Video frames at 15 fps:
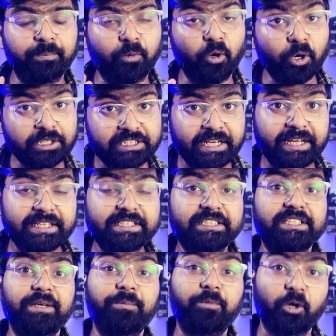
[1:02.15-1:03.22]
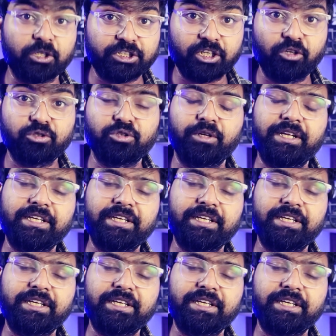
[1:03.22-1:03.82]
পর্যায়ে এসেছে পর্যালোচনা